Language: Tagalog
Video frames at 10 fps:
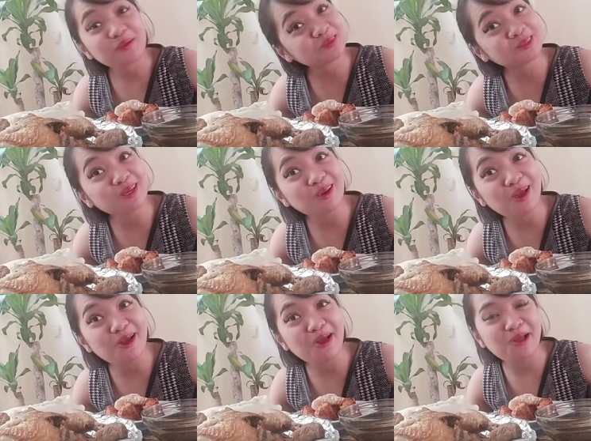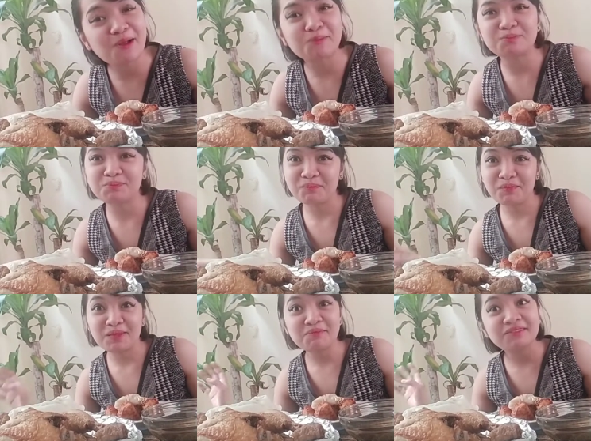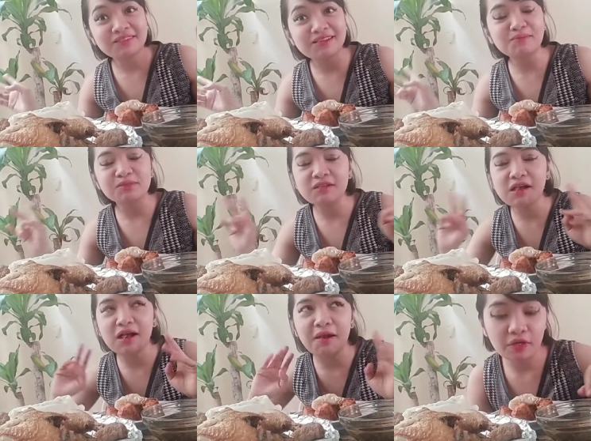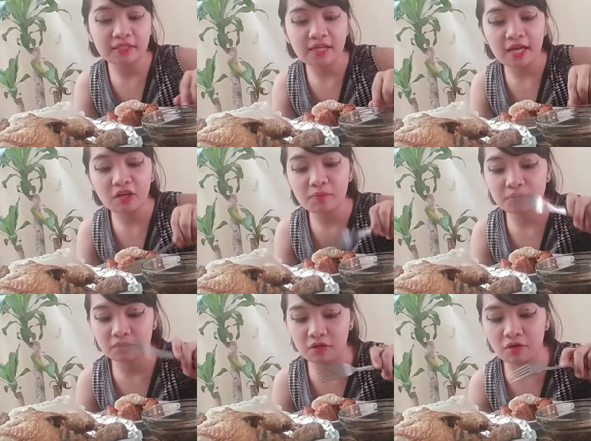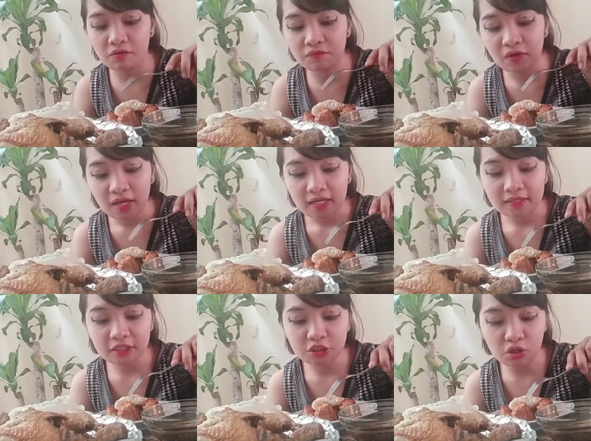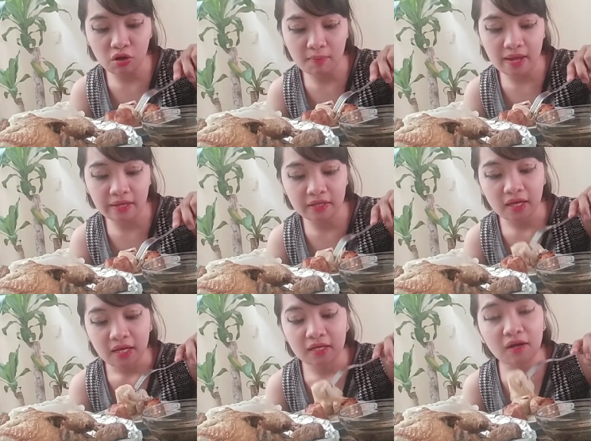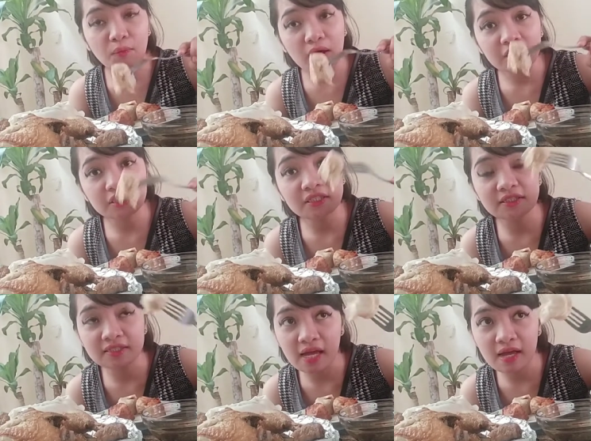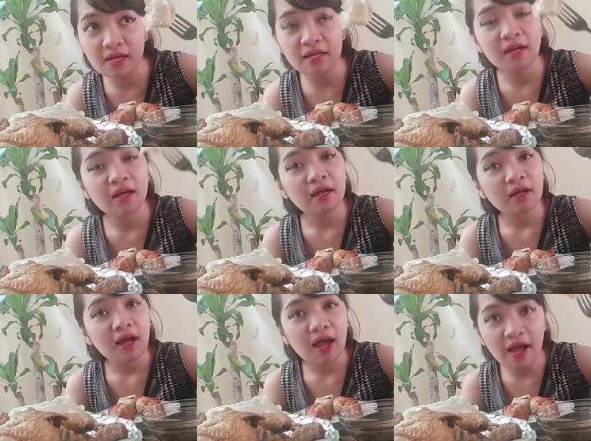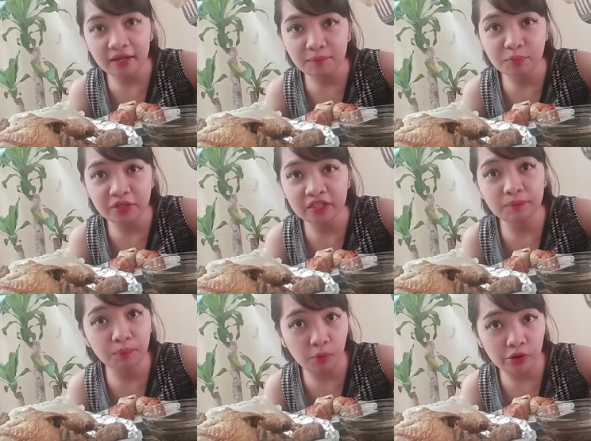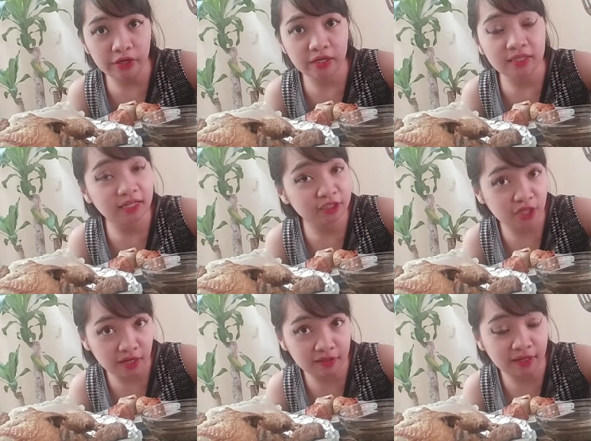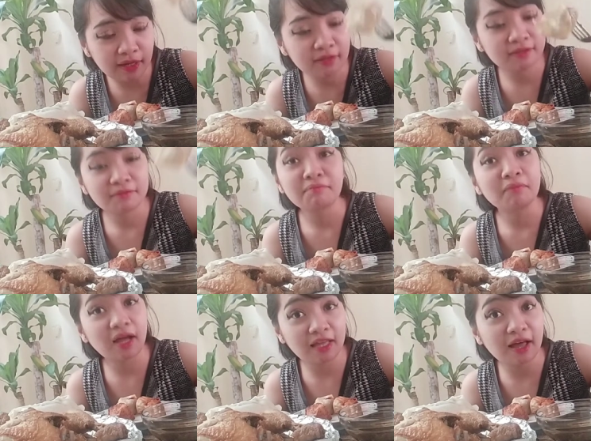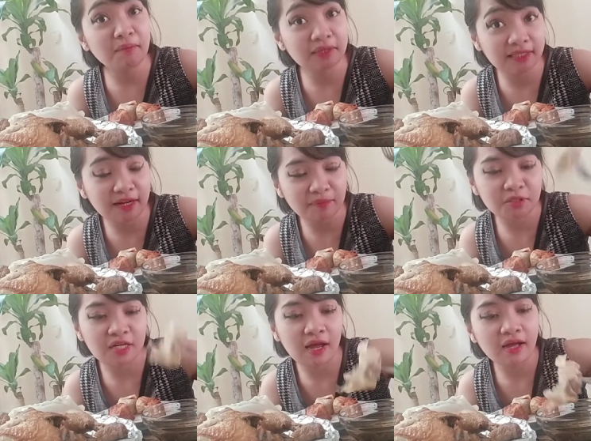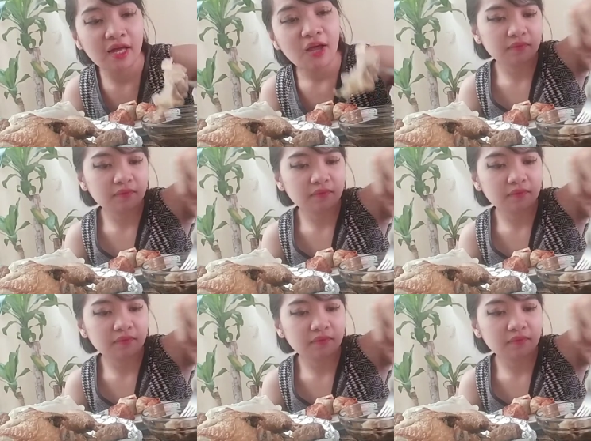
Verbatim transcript: Ang sarap! Masarap siya. As I observe, the siomai, gawa siya sa hybrid pork ng China. Kaya masarap siya.